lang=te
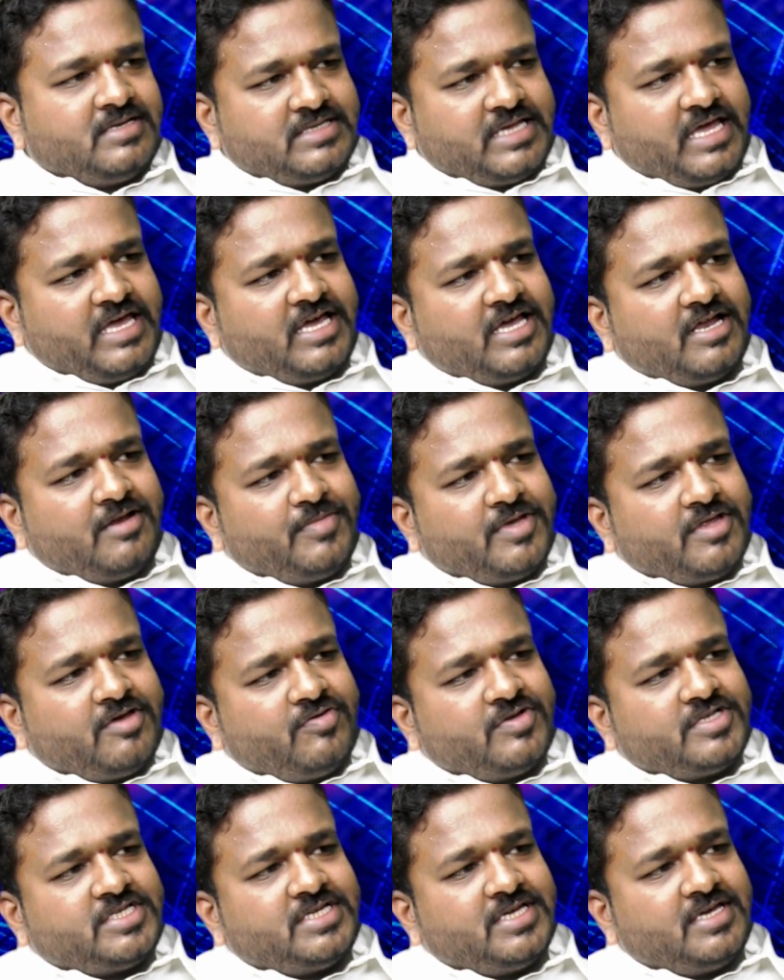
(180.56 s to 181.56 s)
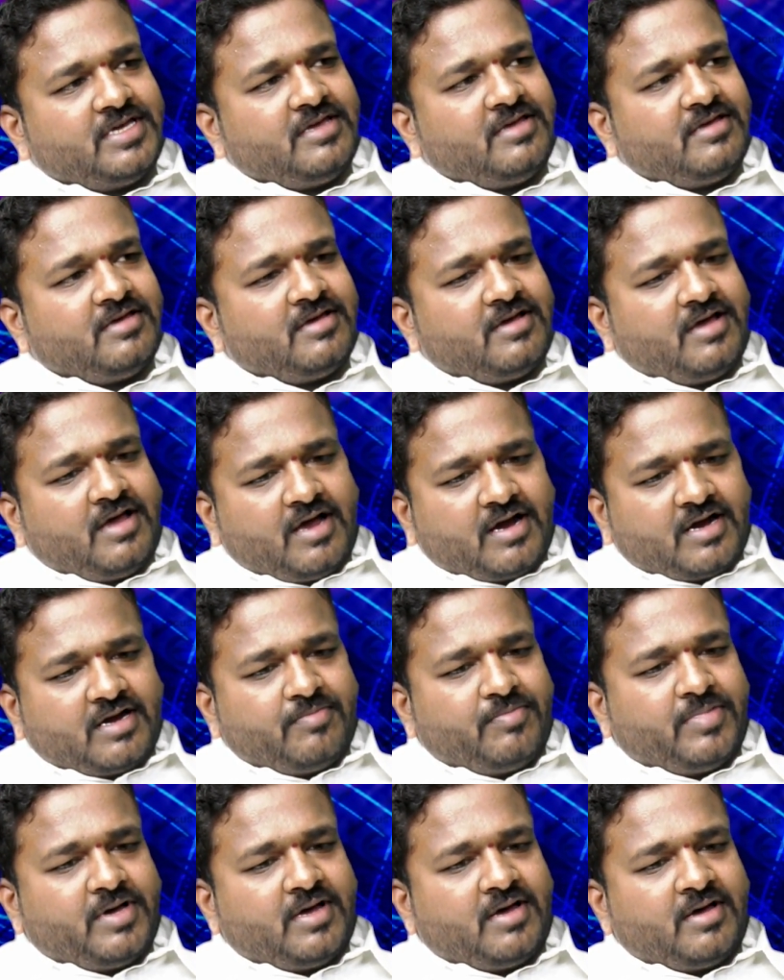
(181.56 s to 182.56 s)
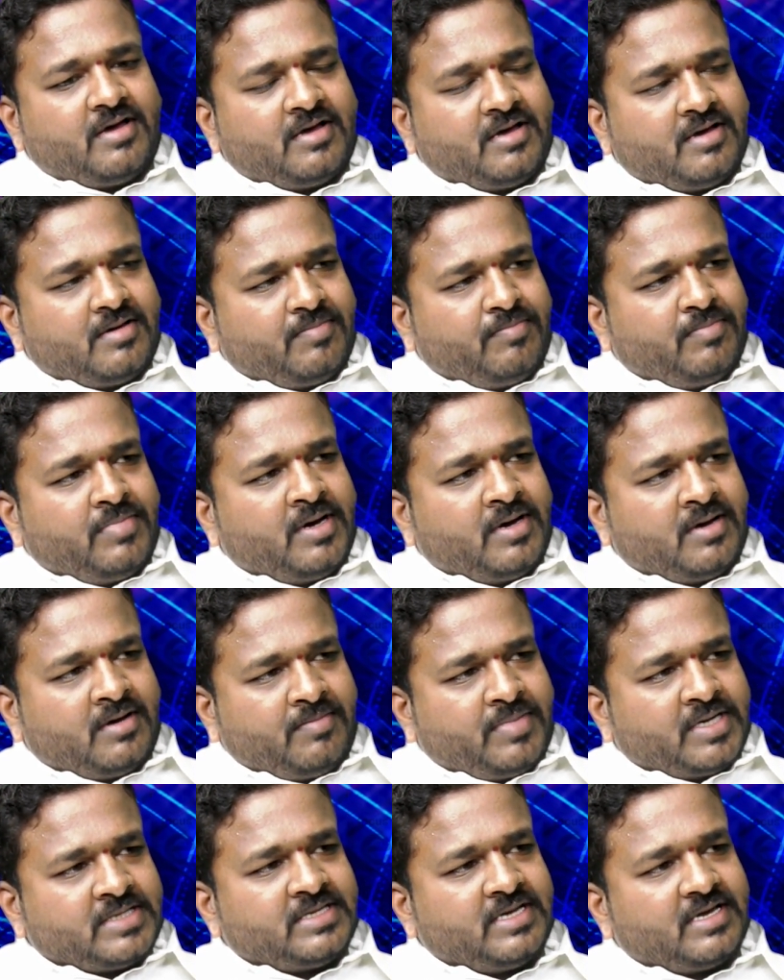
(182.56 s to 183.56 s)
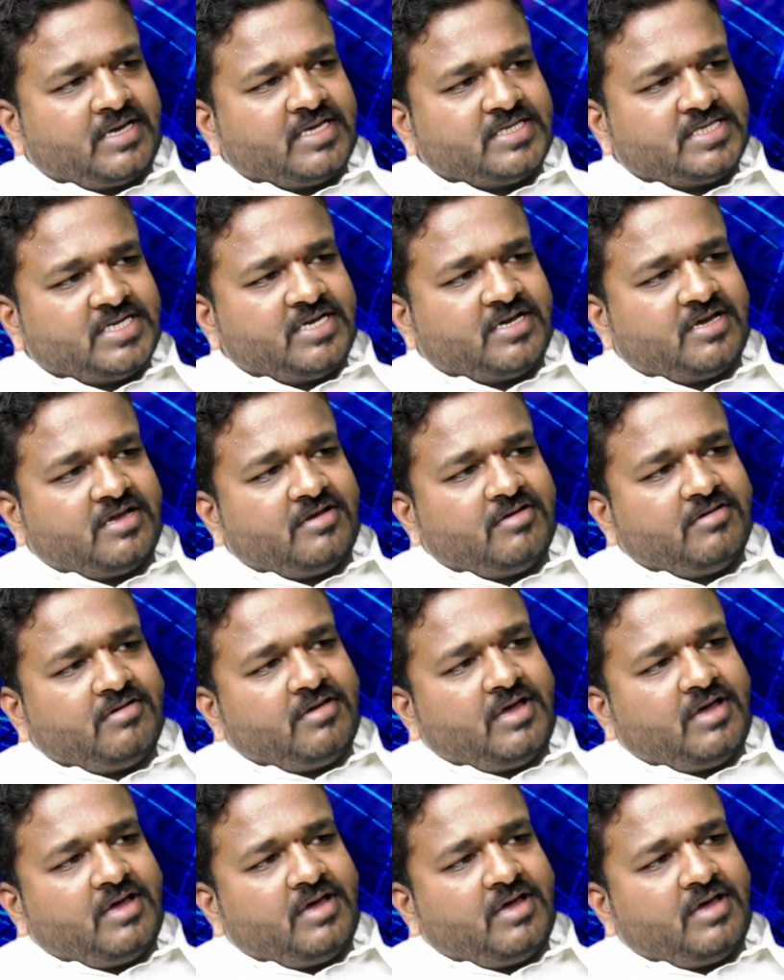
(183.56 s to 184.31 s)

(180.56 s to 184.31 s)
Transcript: సైకిల్ మీద వచ్చి అక్కడ బ బస్ ఎక్కి జీడికల్లో